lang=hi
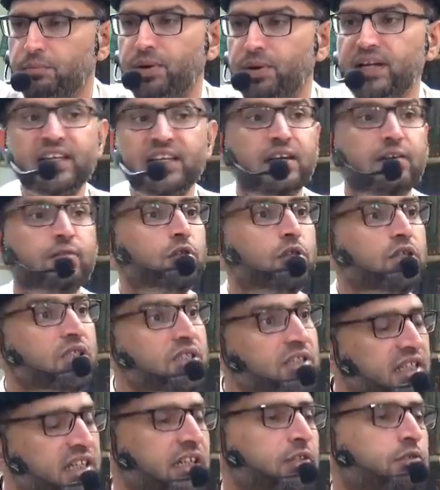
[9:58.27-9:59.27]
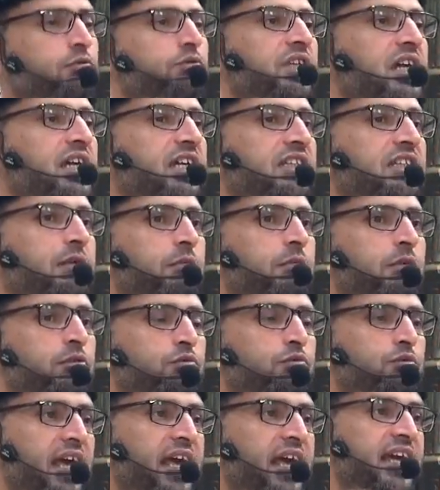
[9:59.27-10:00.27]
बल्कि वो इसलिए दुनिया के अंदर
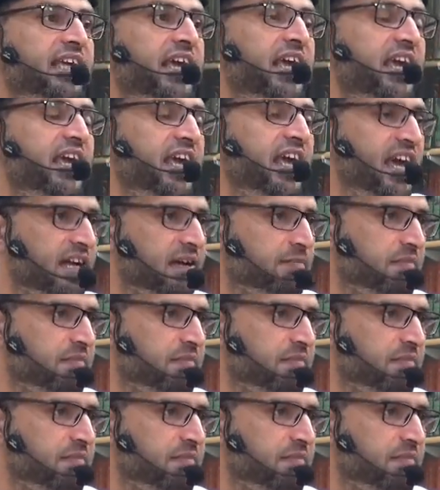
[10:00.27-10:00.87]
मौजूद है कि एक